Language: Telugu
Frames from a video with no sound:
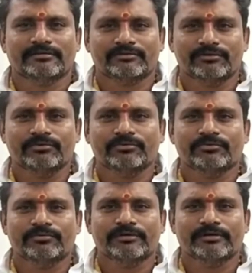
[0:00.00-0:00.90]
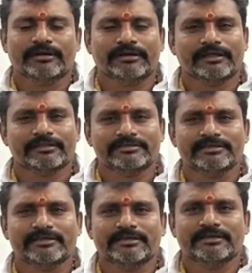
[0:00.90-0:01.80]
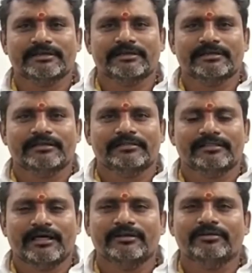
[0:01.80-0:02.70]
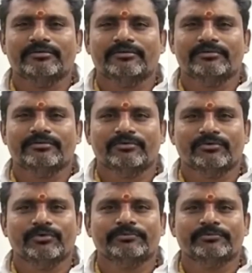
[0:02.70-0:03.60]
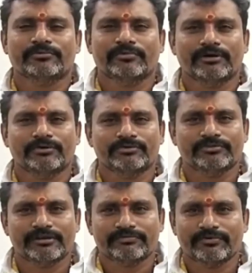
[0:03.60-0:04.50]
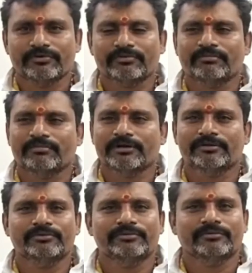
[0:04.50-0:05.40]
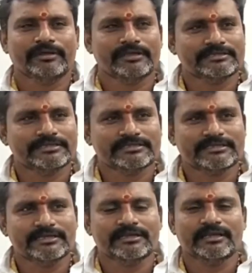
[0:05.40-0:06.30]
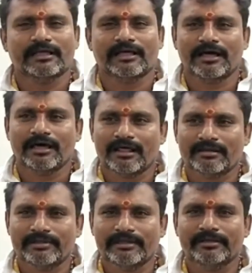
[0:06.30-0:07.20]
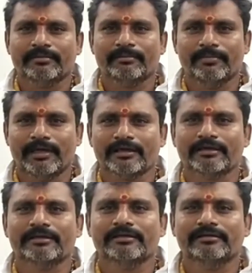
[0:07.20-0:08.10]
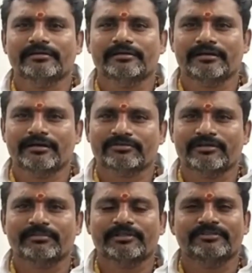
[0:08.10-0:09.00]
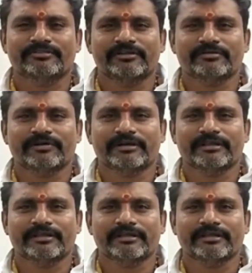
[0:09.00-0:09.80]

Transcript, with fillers: లు కేటాయించి దానిలో గ్రూప్స్ వన్ టూ త్రీ ఫోర్ మరియు ఎస్ఎస్సి ఆర్ఆర్బి బ్యాంకింగ్లకు సంబంధించినటువంటి